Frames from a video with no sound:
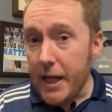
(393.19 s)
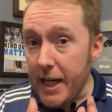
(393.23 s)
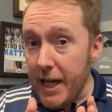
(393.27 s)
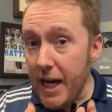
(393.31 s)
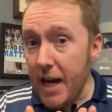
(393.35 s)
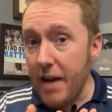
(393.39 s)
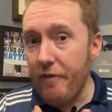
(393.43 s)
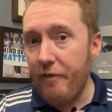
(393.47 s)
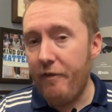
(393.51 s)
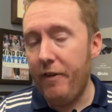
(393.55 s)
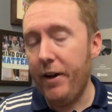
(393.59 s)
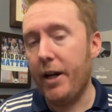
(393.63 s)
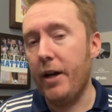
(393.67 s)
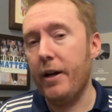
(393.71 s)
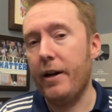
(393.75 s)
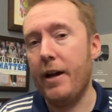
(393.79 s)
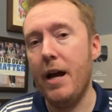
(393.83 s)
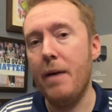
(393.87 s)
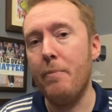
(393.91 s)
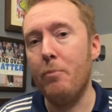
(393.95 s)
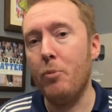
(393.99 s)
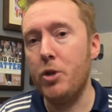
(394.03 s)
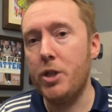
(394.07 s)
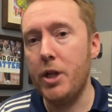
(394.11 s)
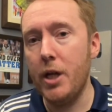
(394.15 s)
ये फिक्र
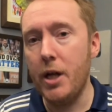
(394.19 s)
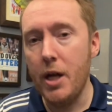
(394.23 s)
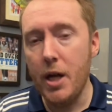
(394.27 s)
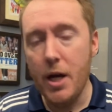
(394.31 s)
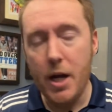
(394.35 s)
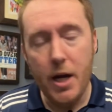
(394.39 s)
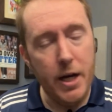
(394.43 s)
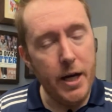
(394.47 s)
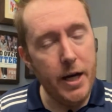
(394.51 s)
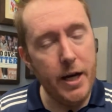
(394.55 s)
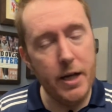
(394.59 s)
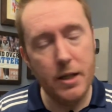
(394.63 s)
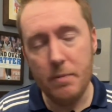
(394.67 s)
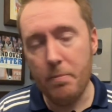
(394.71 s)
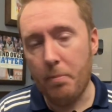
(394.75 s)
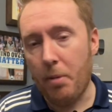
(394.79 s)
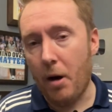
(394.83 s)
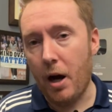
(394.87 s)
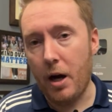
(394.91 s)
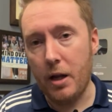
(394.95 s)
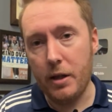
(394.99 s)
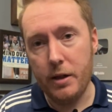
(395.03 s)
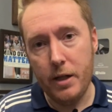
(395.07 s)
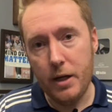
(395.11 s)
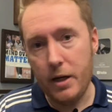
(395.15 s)
है मुझे इस
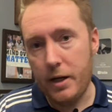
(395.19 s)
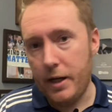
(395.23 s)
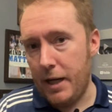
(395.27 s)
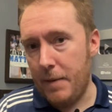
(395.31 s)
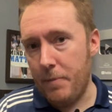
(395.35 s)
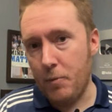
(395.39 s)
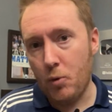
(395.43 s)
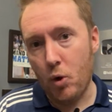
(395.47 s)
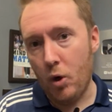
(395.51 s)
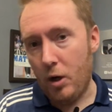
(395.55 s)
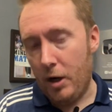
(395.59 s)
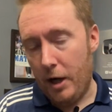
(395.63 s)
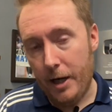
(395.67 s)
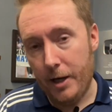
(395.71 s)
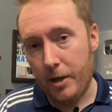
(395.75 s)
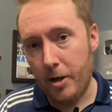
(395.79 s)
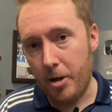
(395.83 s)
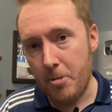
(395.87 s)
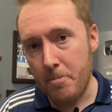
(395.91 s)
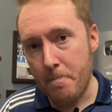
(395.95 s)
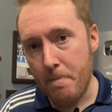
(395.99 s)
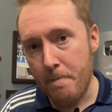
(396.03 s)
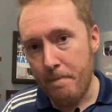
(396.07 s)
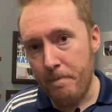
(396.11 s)
भारतीय टीम को लेकर